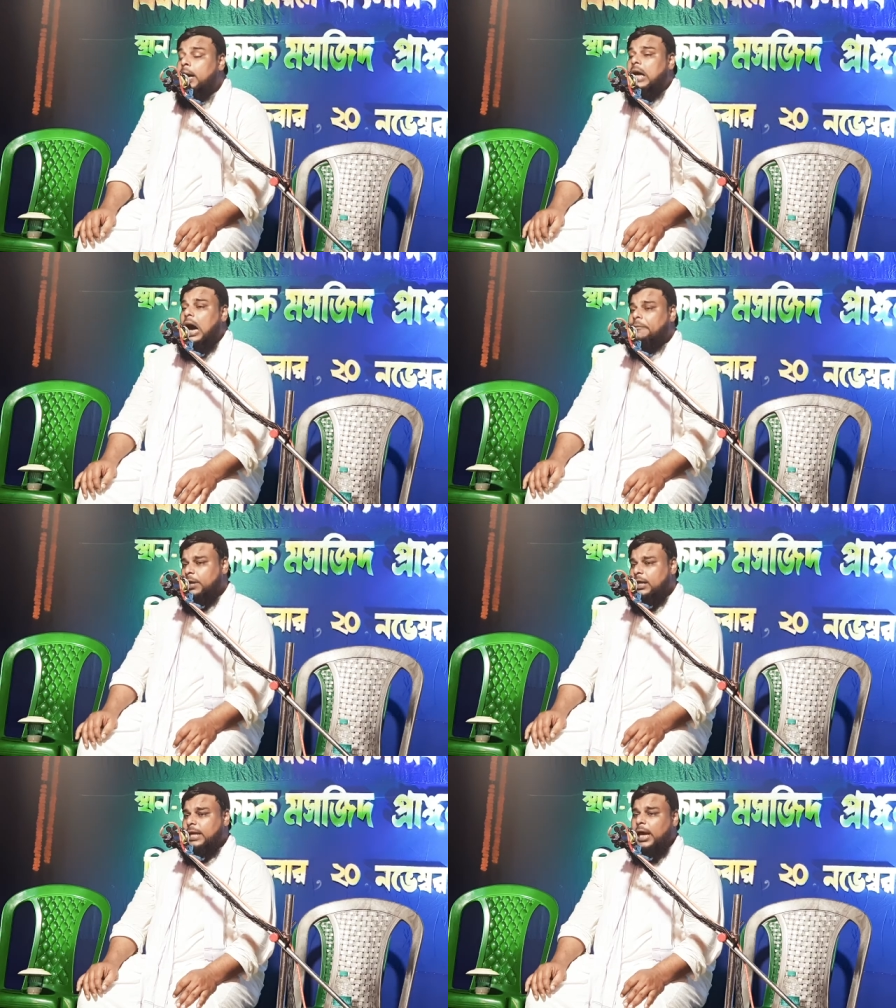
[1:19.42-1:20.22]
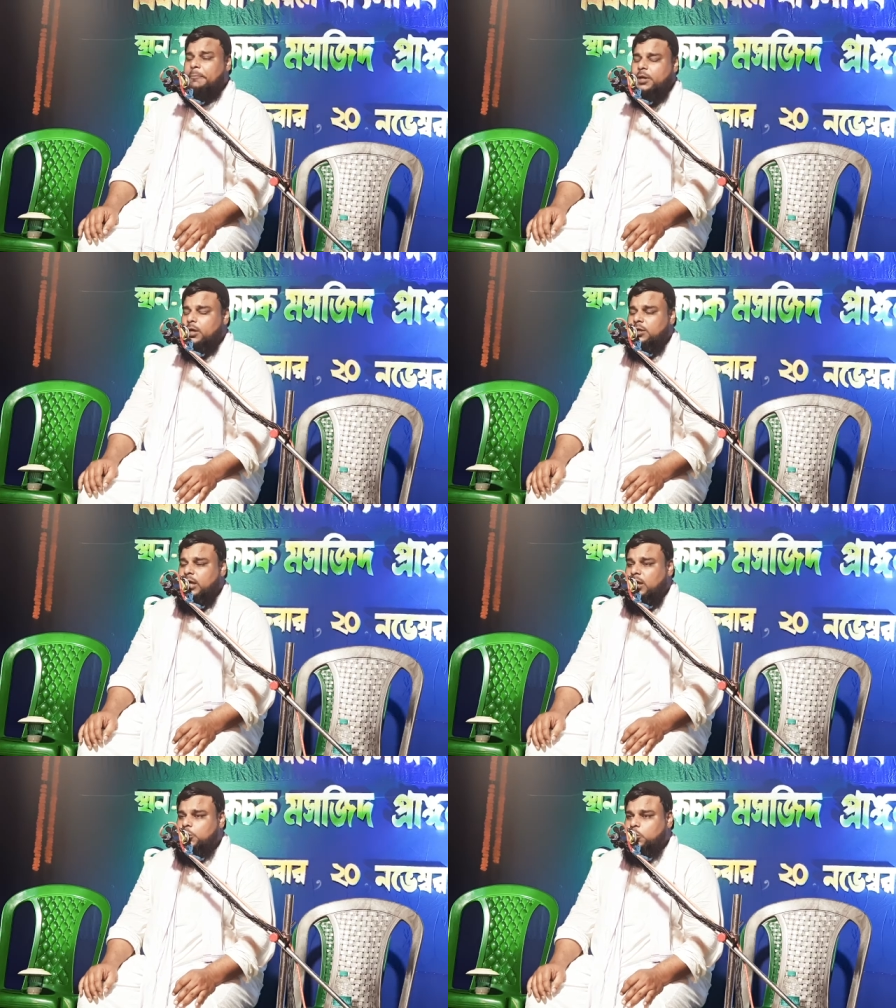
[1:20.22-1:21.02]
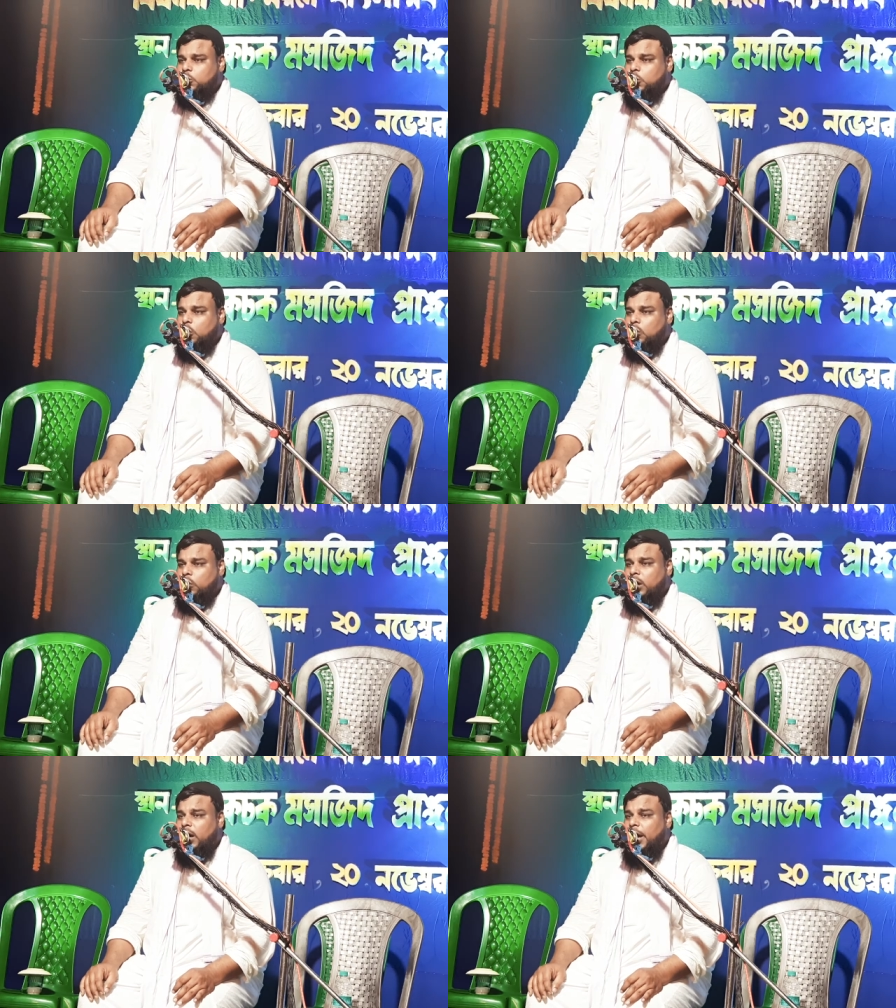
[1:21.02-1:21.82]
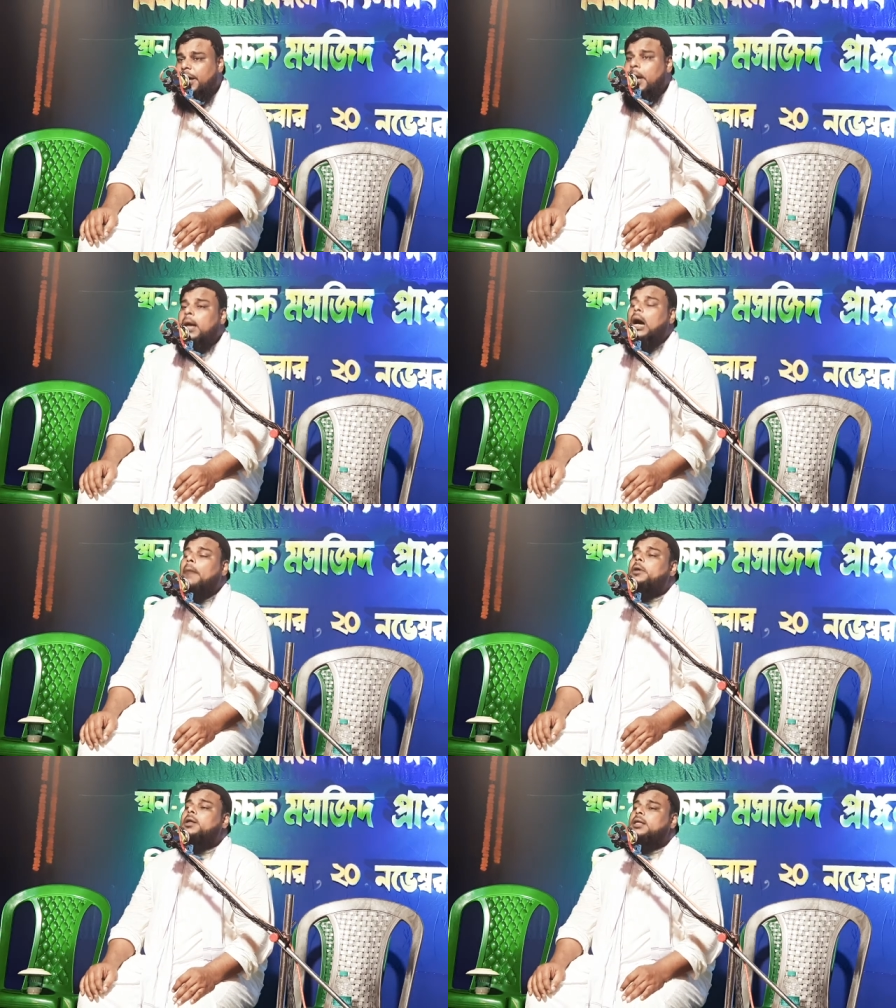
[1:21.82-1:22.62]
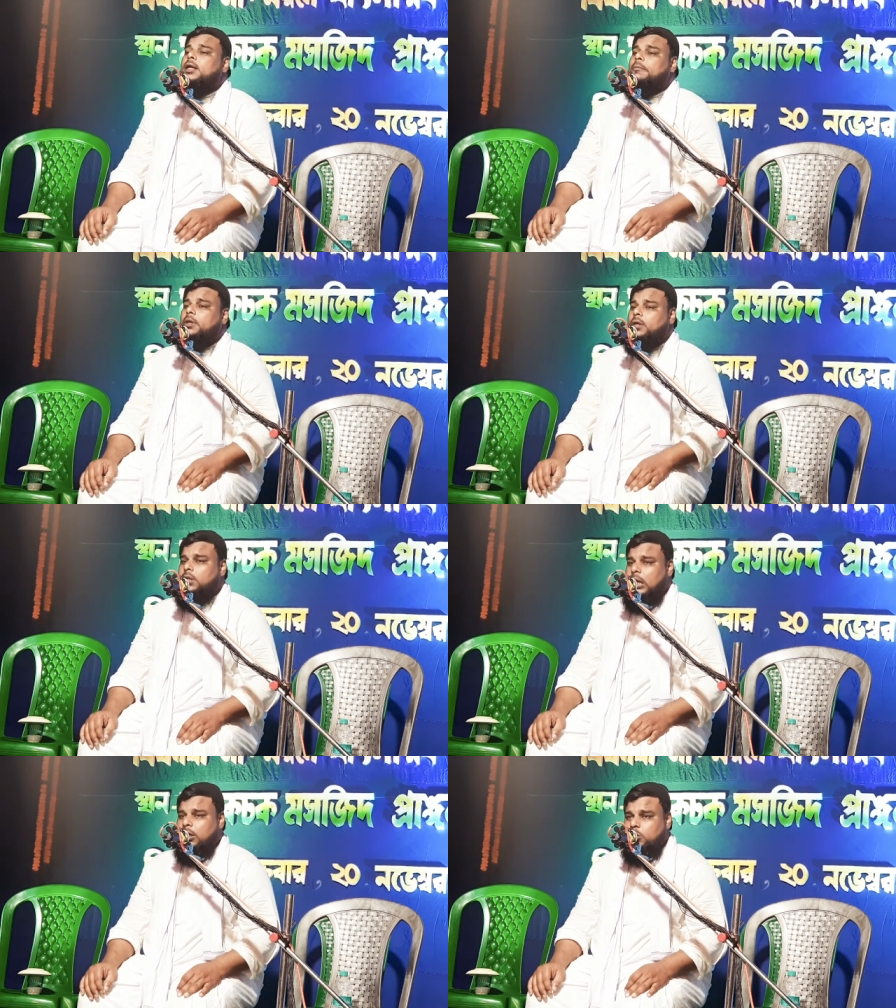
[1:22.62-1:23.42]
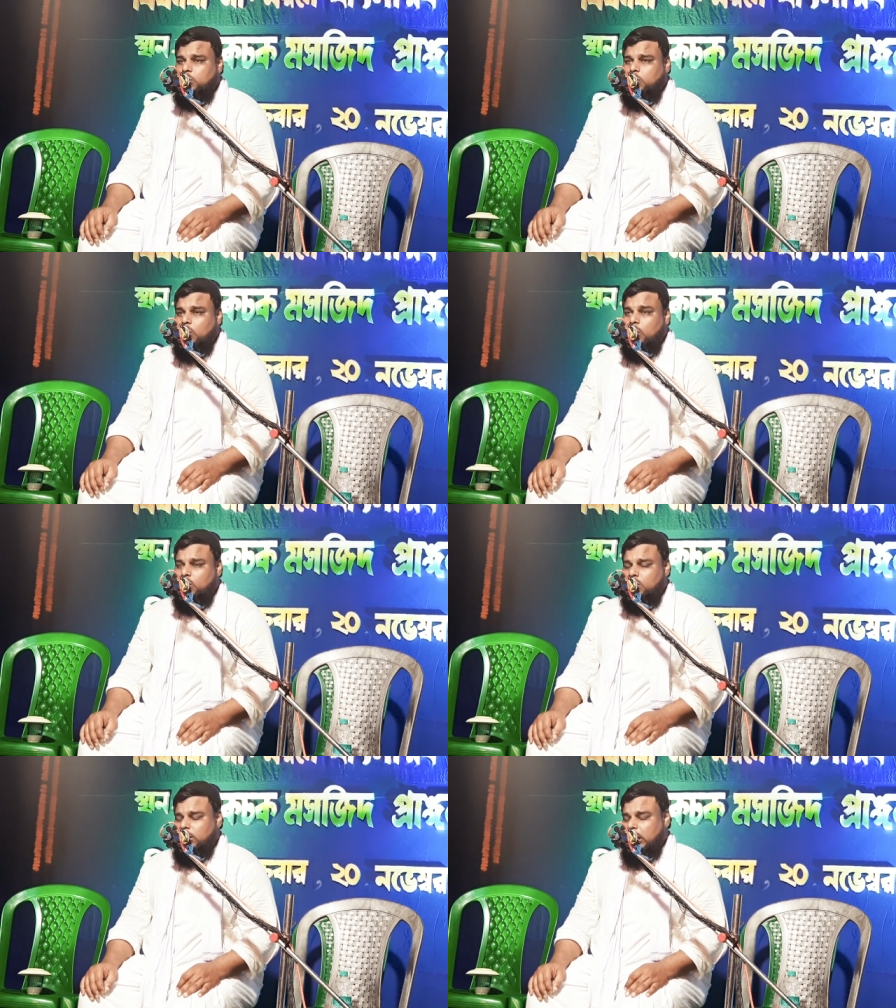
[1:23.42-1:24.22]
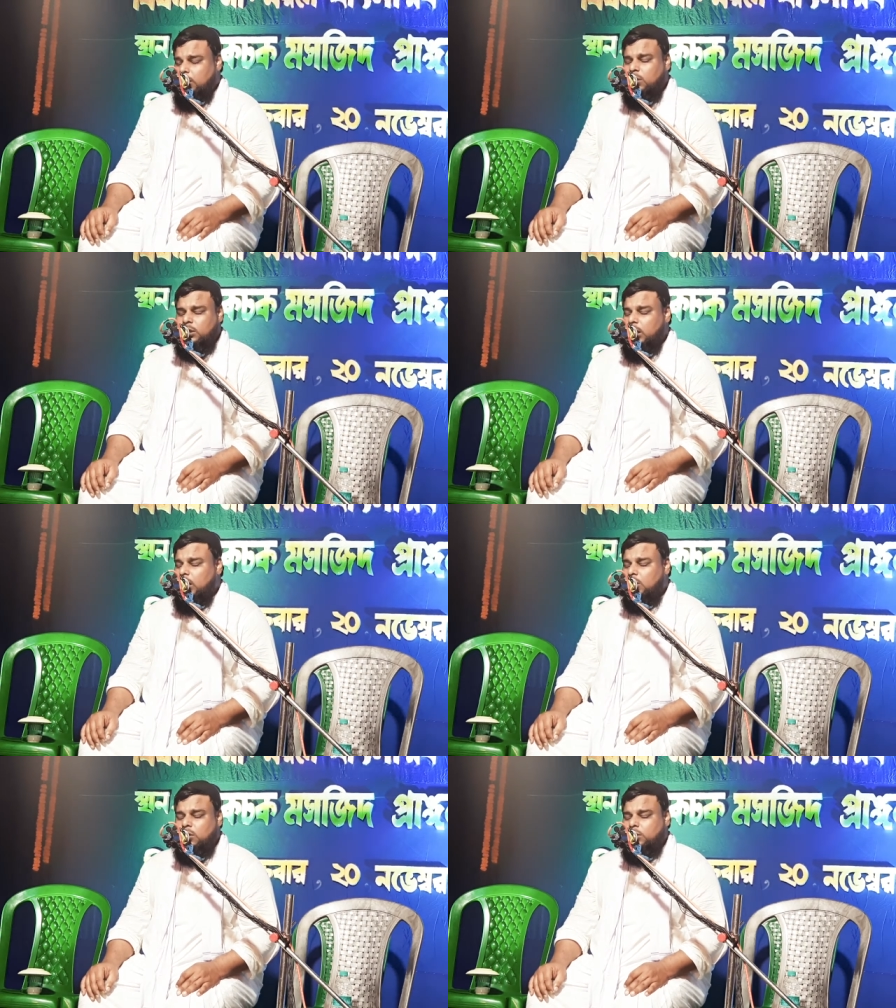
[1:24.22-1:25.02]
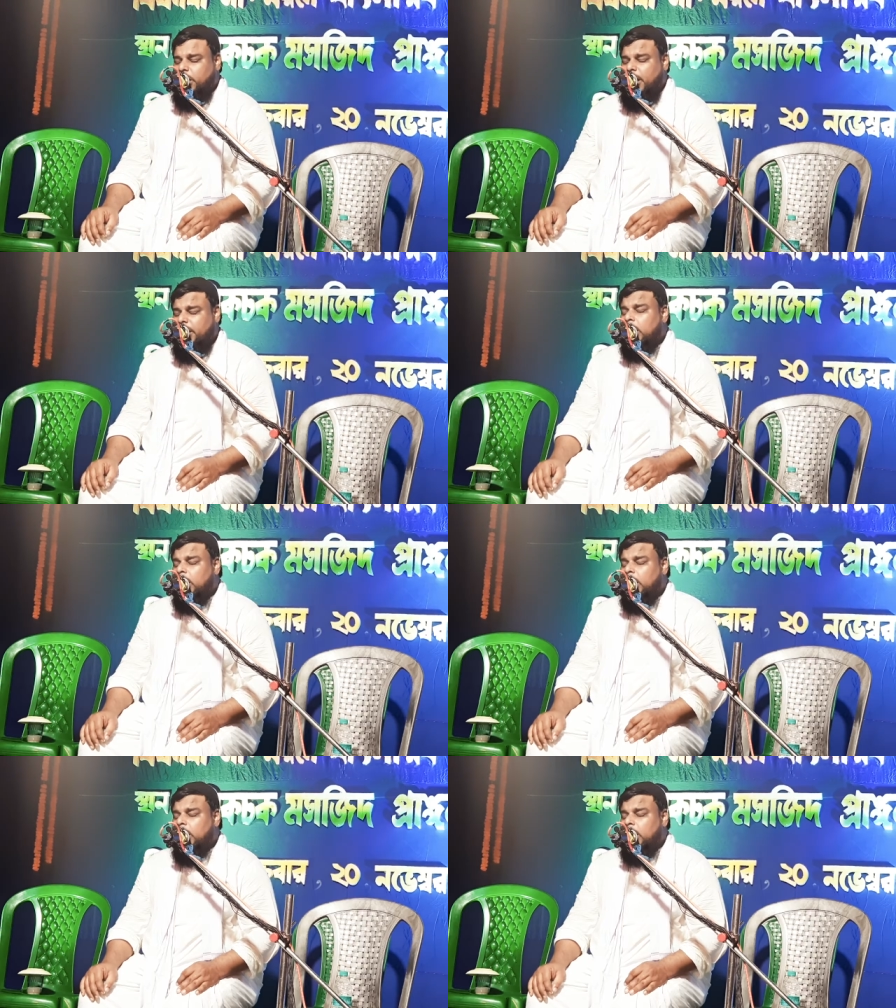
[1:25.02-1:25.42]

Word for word: কাফেরদের বিরুদ্ধে যুদ্ধ করলেন কাপেরদের বিরুদ্ধে যুদ্ধ করতে করতে করতে